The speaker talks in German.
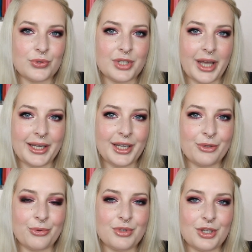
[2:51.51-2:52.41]
so einen
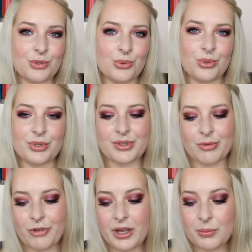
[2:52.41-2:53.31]
dreckigen Unterton und das
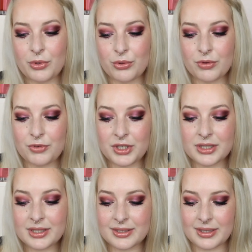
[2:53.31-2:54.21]
gefällt mir irgendwie
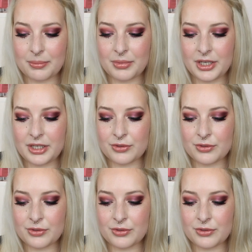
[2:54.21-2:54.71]
insgesamt nicht.